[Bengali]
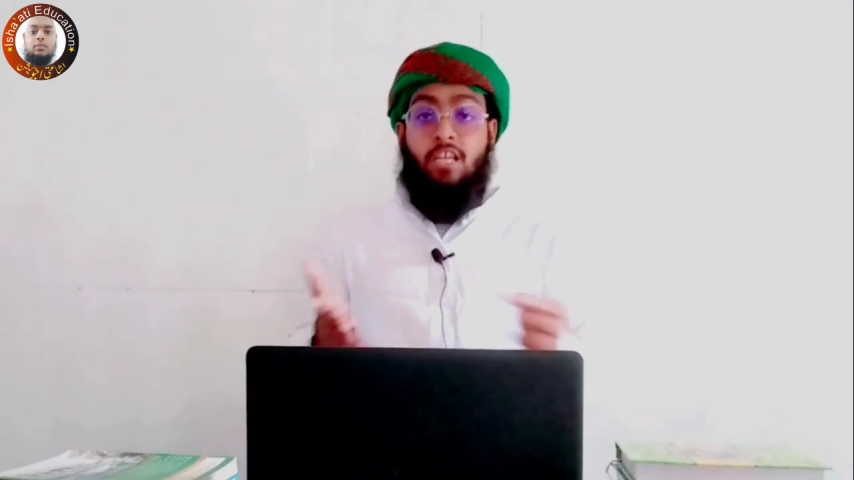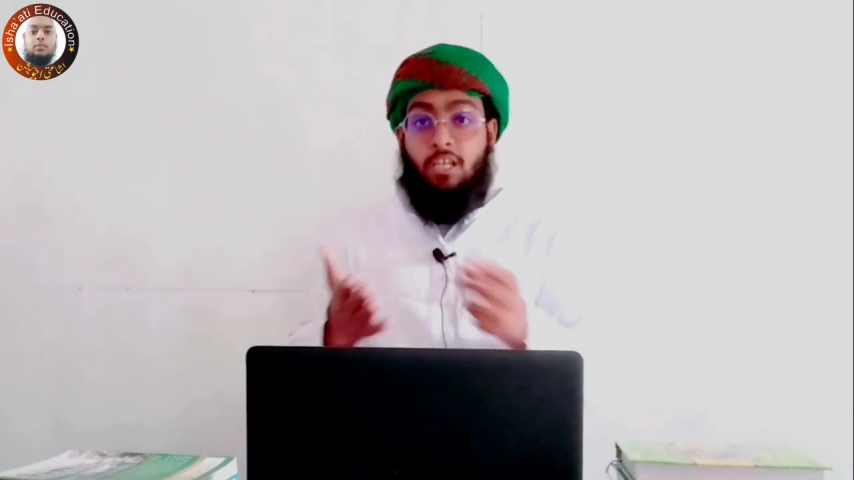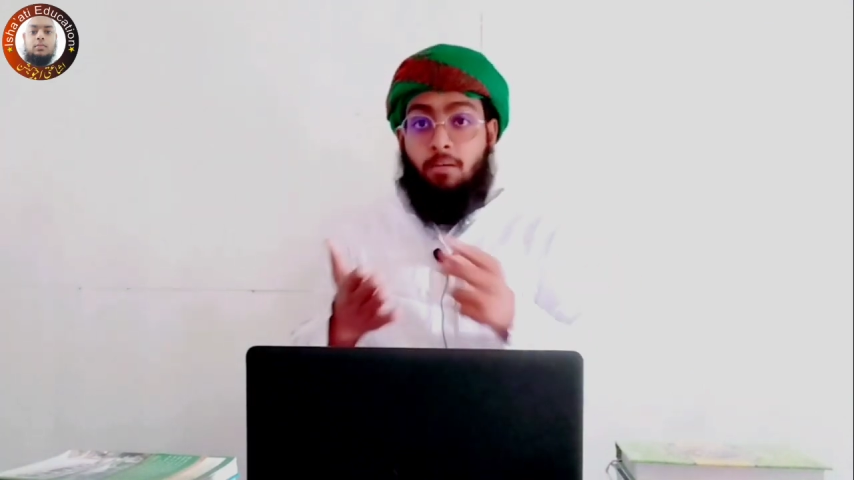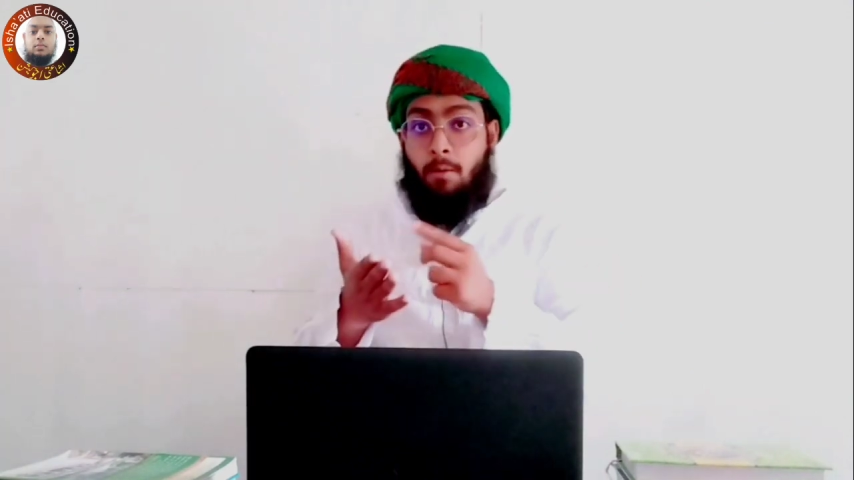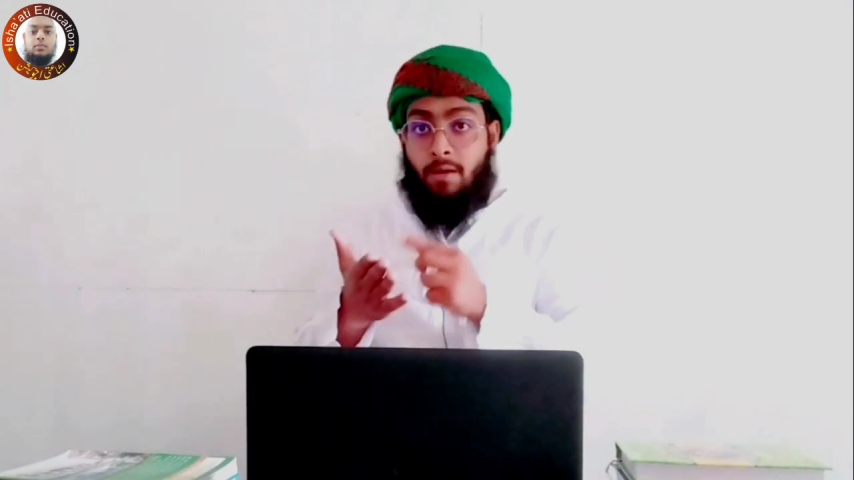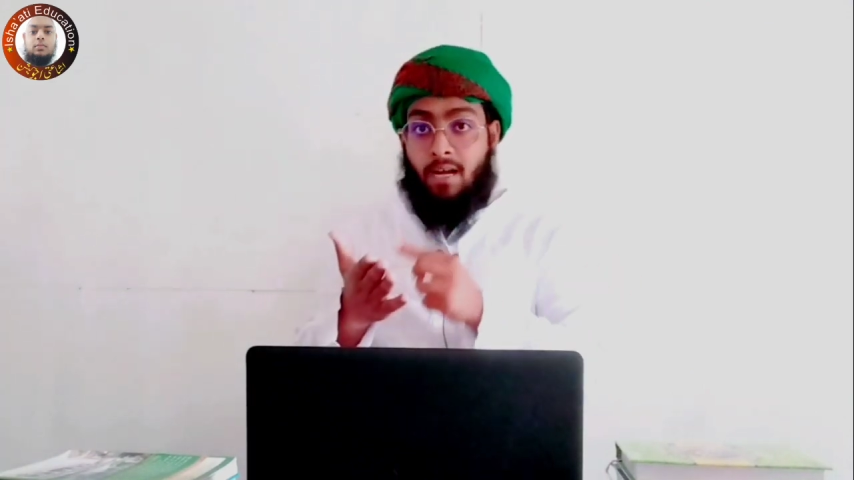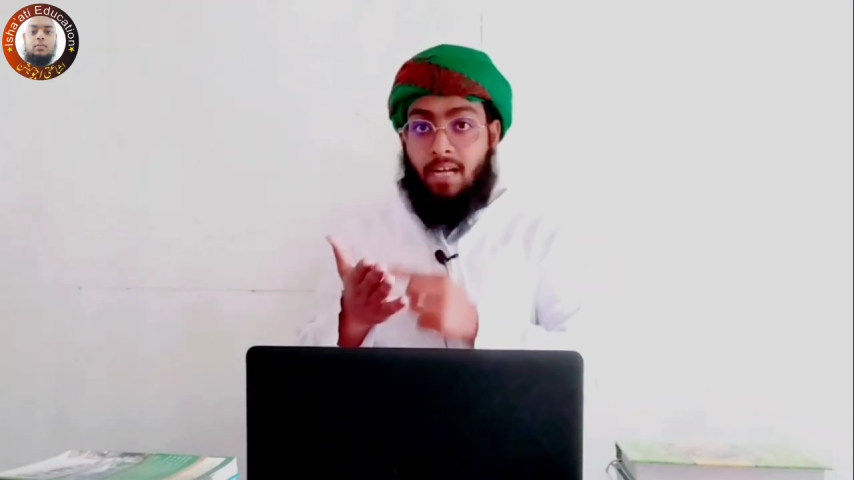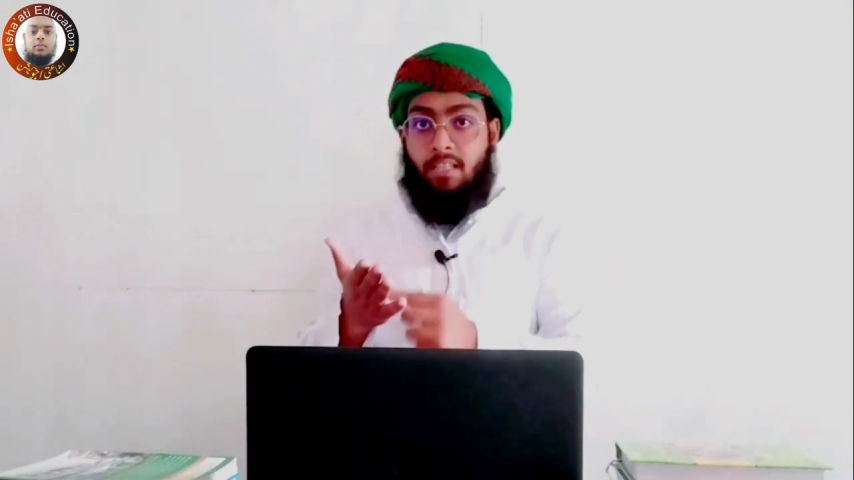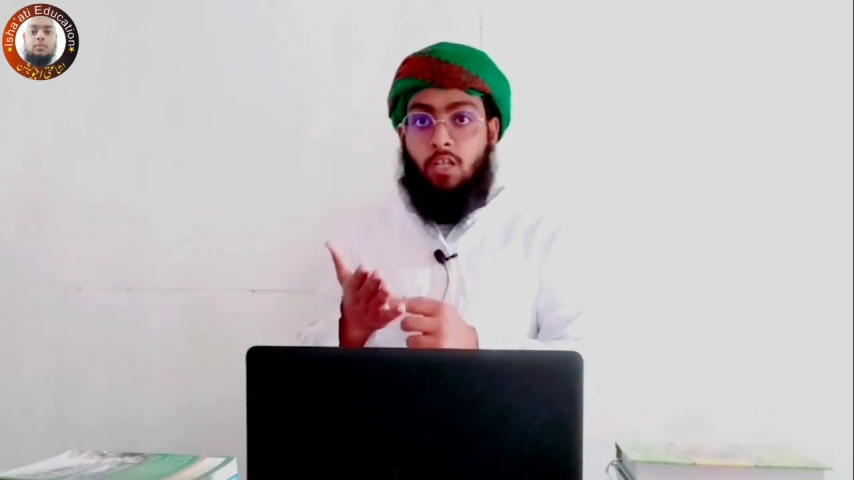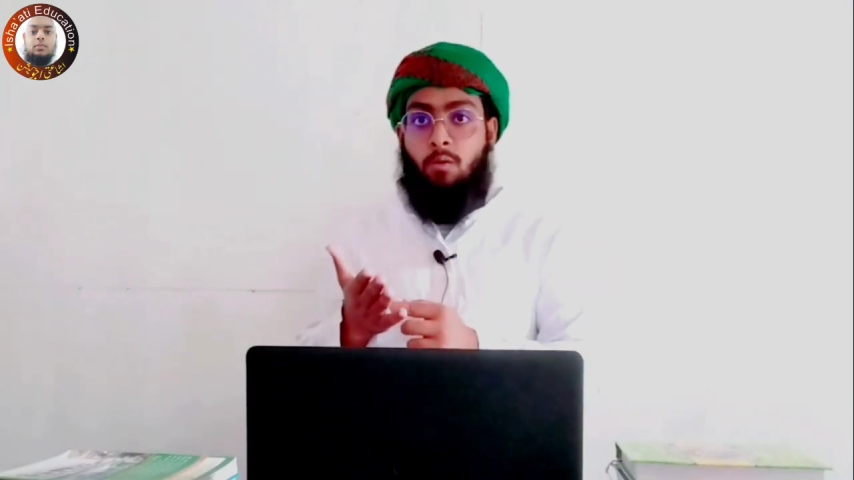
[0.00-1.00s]
কিভাবে
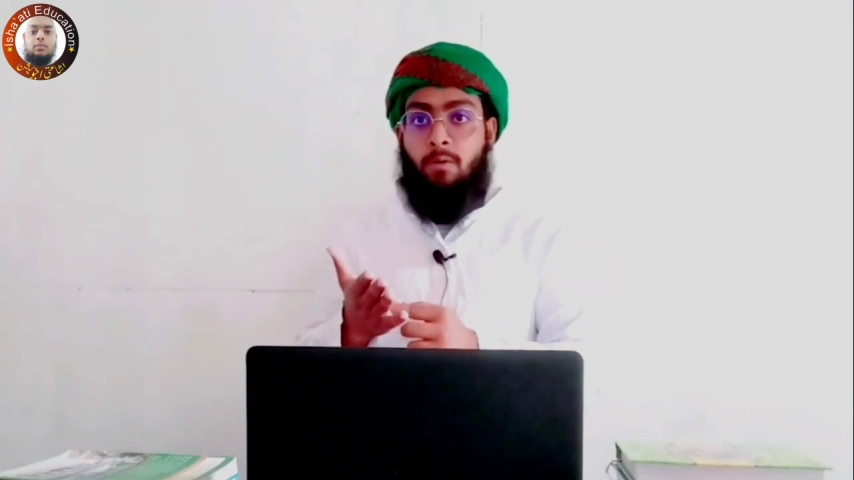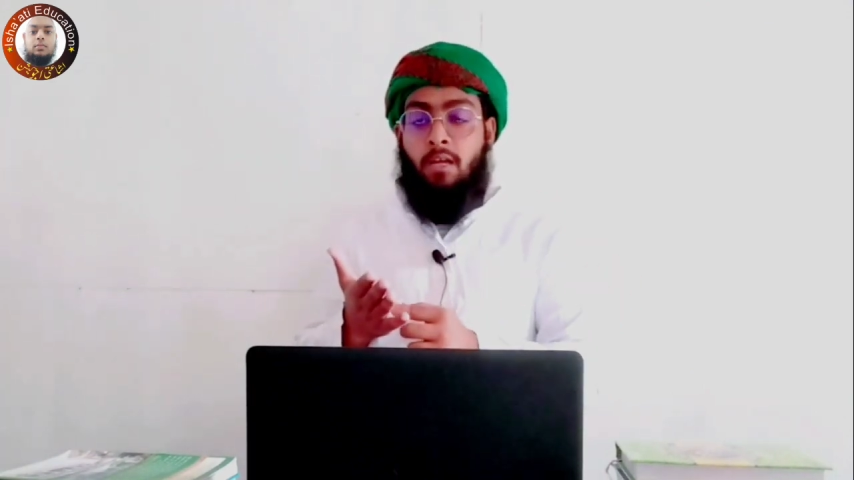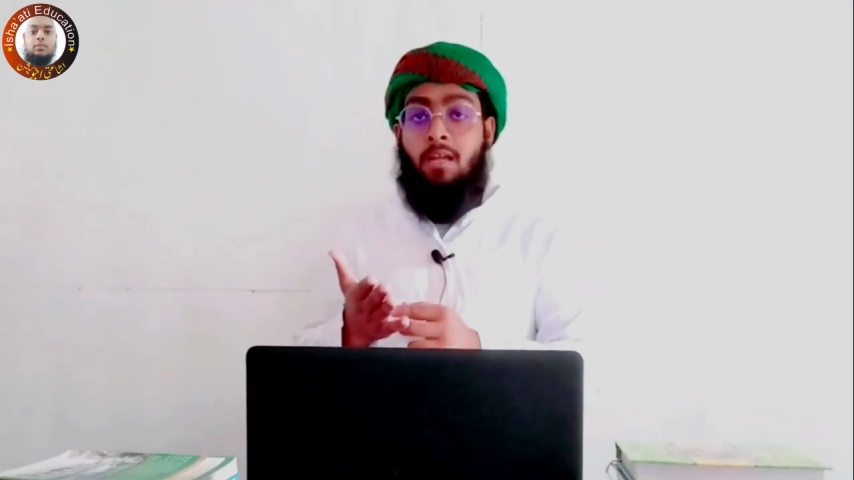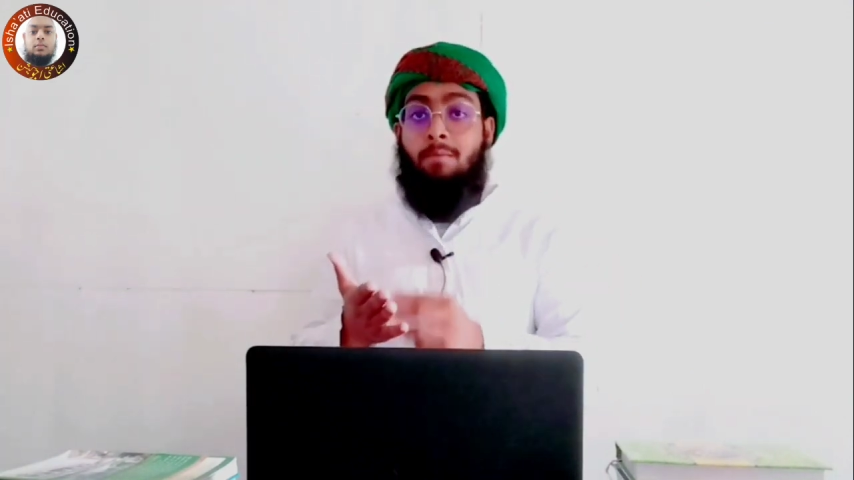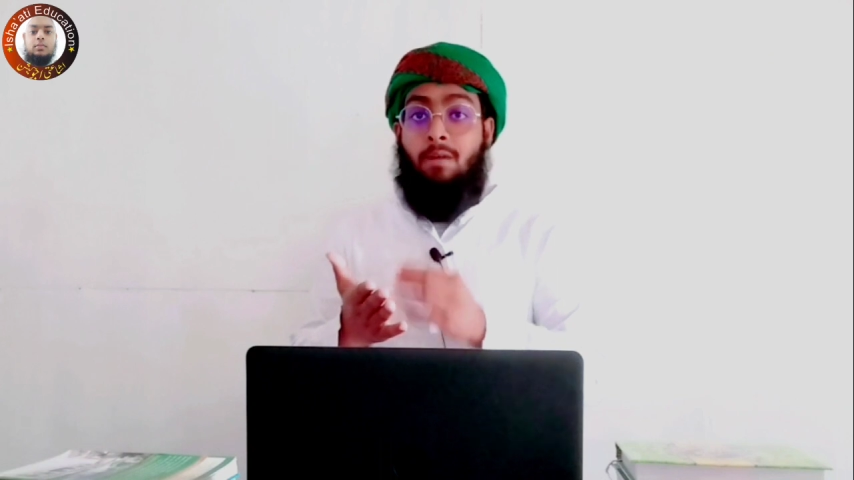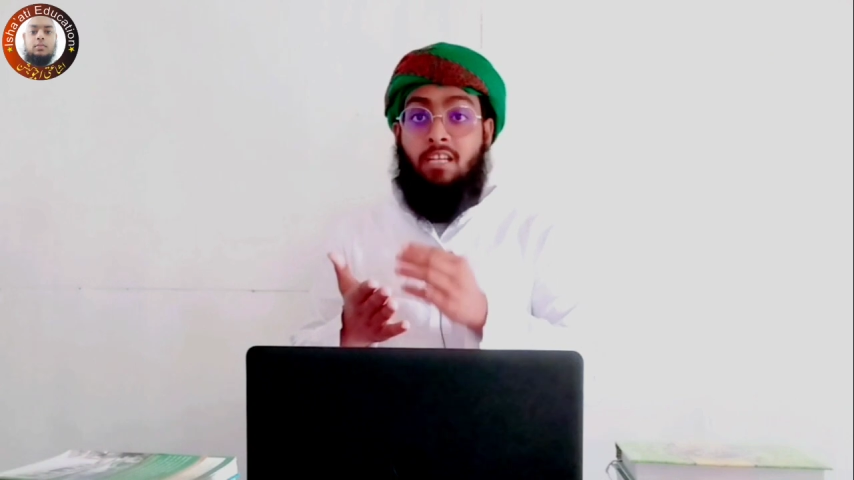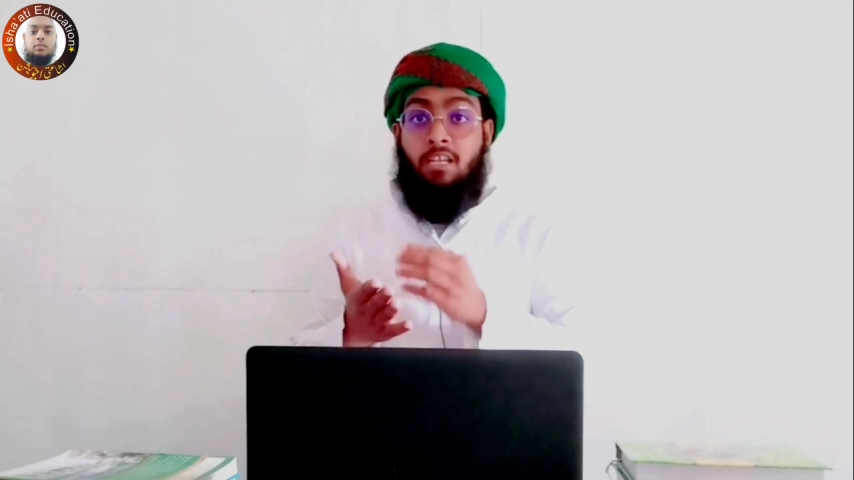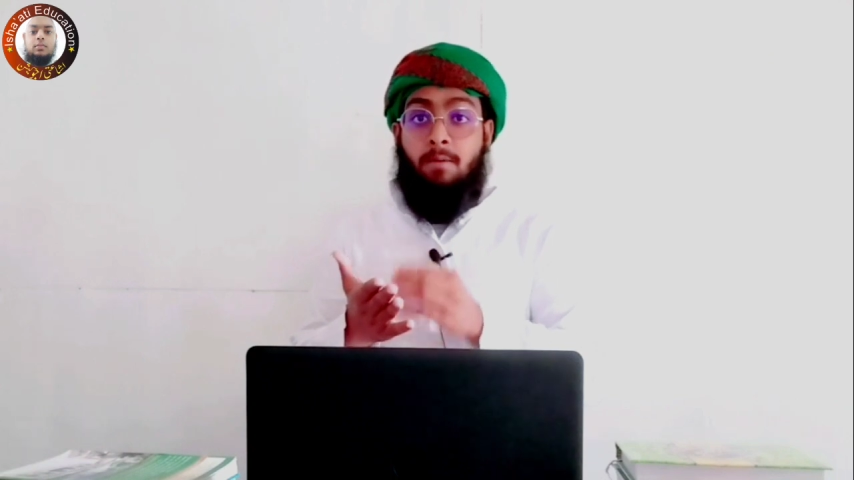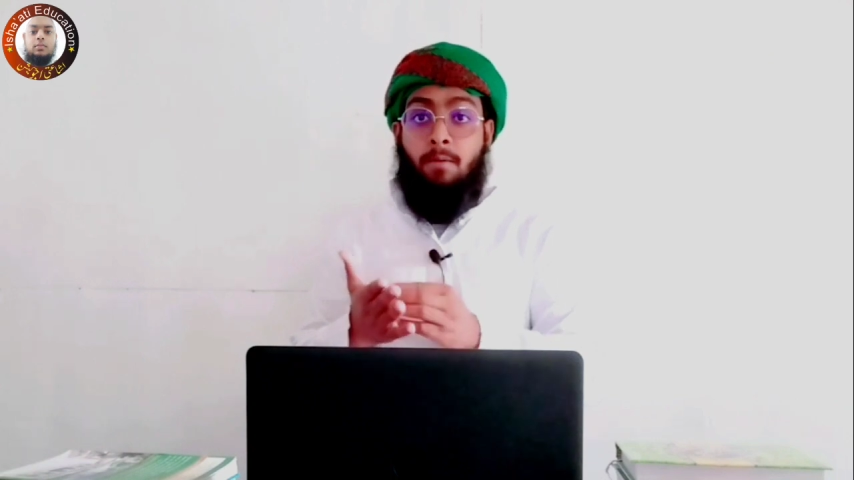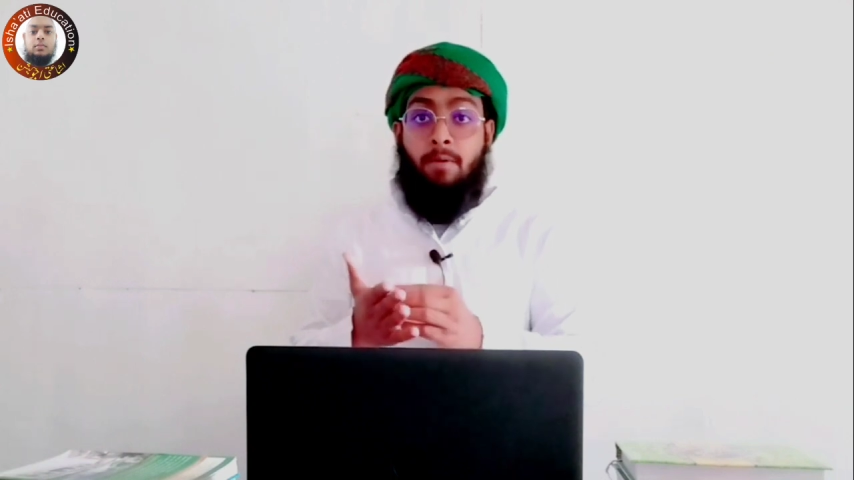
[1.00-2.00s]
কাটতে হবে বা
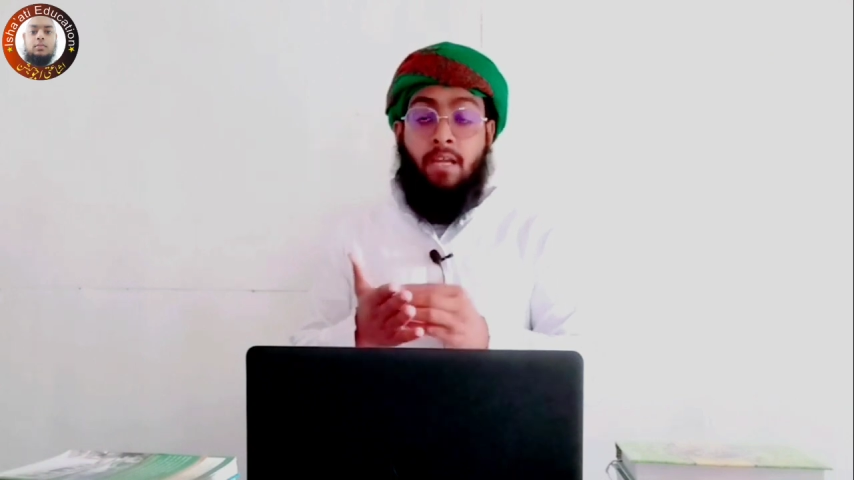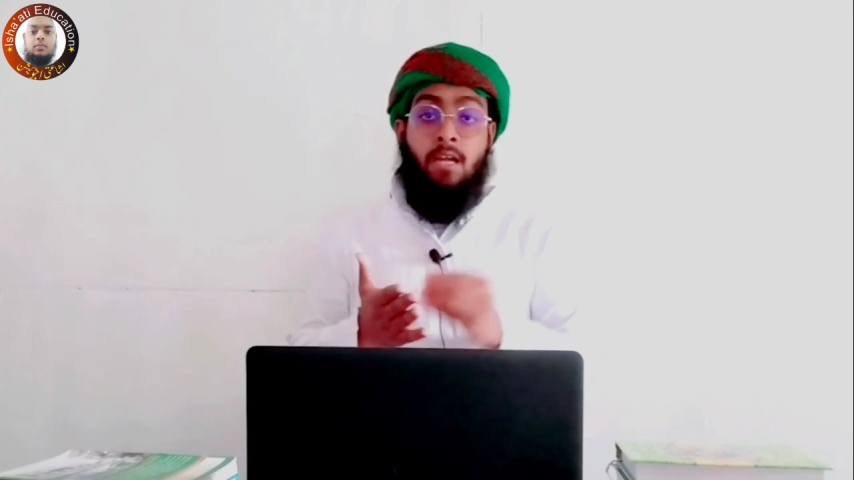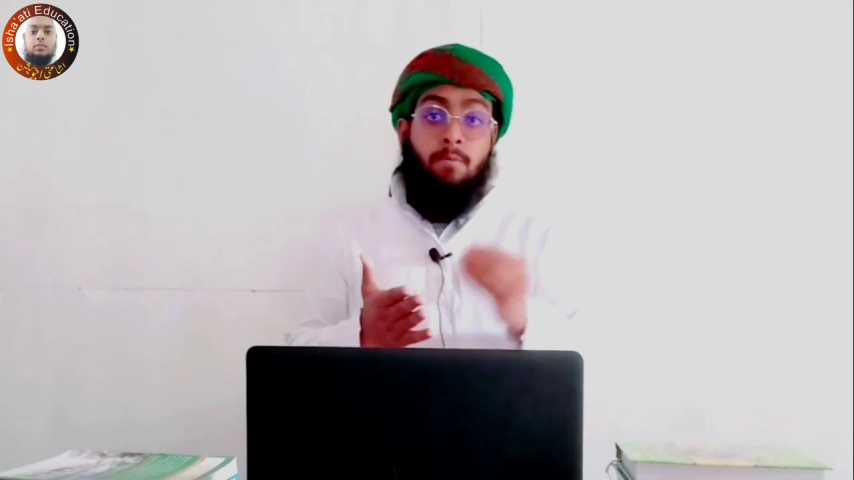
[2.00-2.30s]
কিভাবে